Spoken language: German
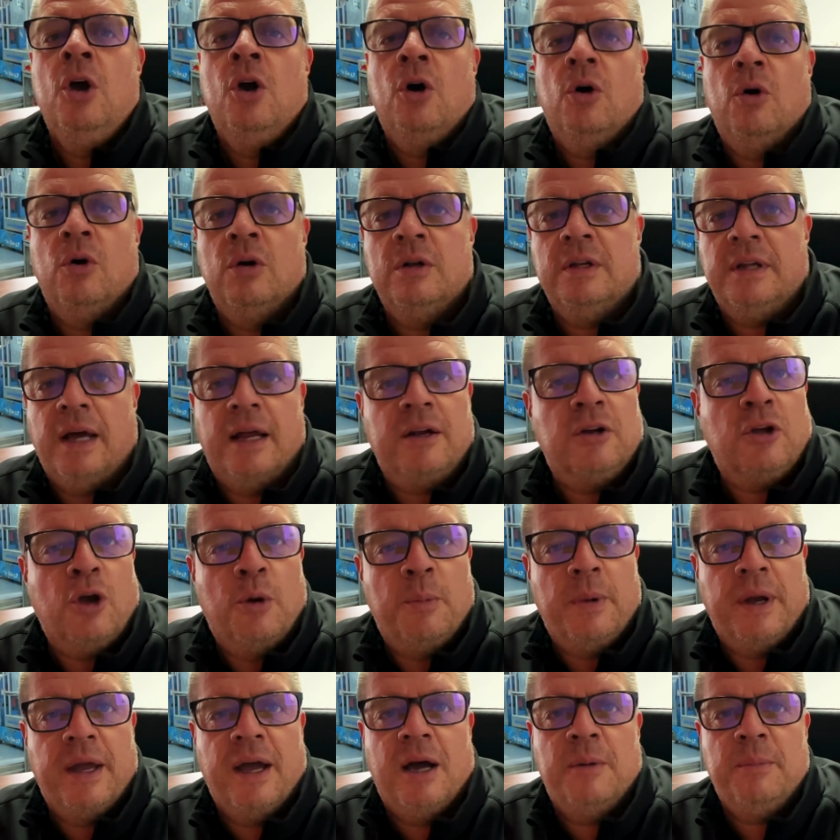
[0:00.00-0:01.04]
und dann können
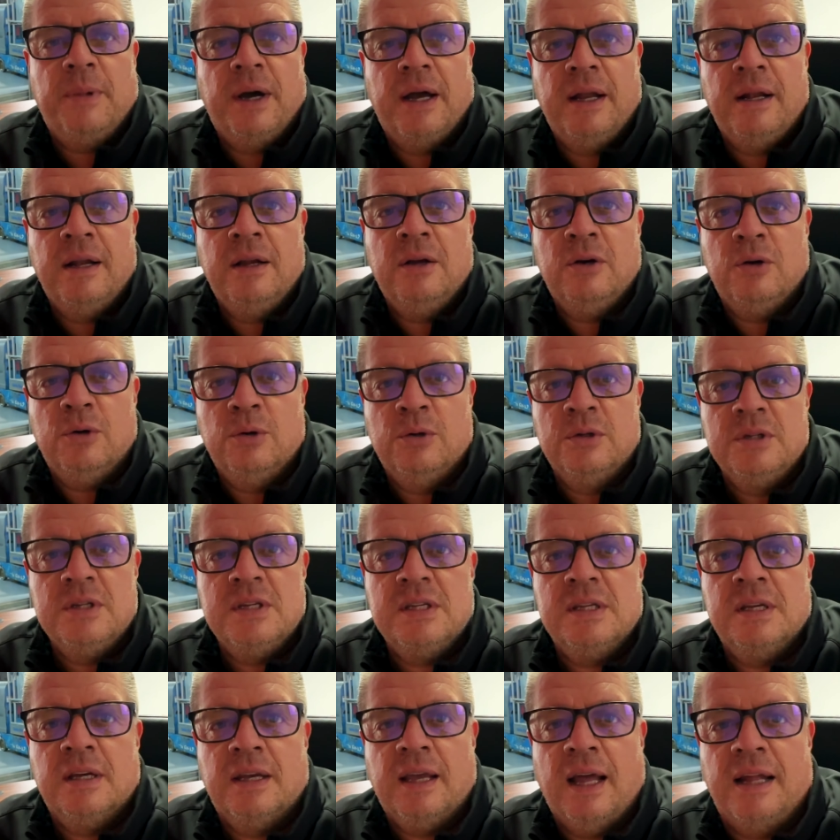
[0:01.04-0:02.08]
wir ja mal
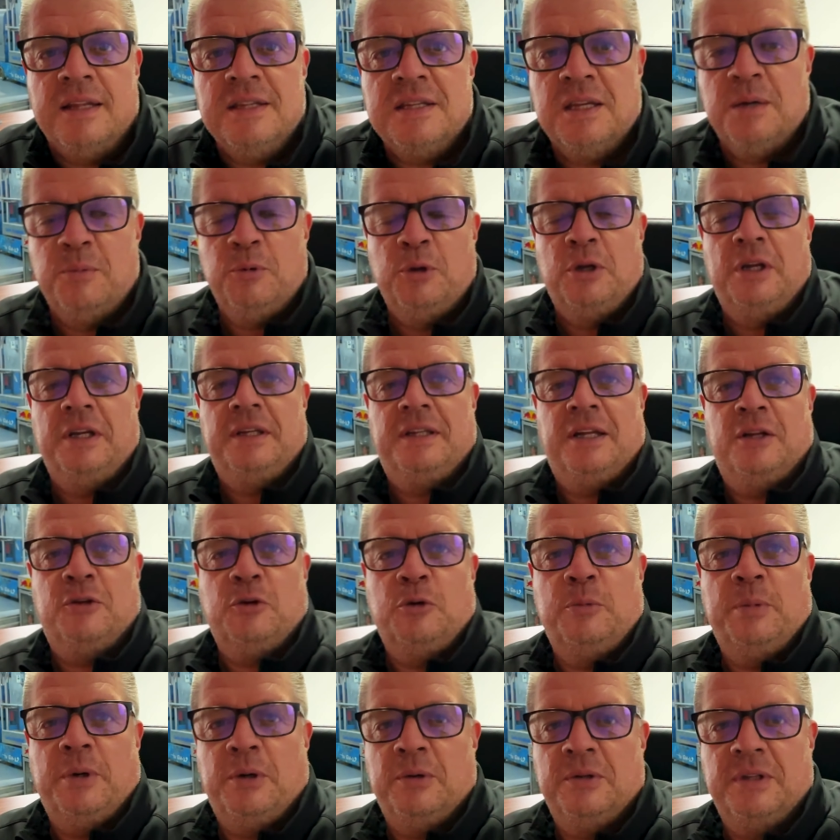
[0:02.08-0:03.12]
uns ganz gemütlich
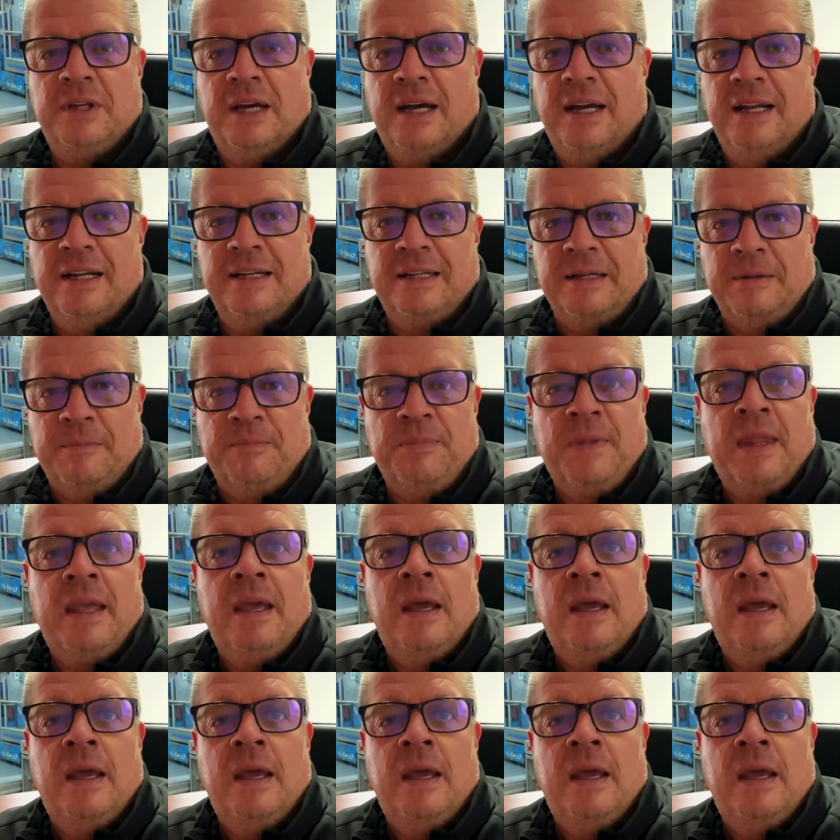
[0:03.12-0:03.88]
darüber unterhalten.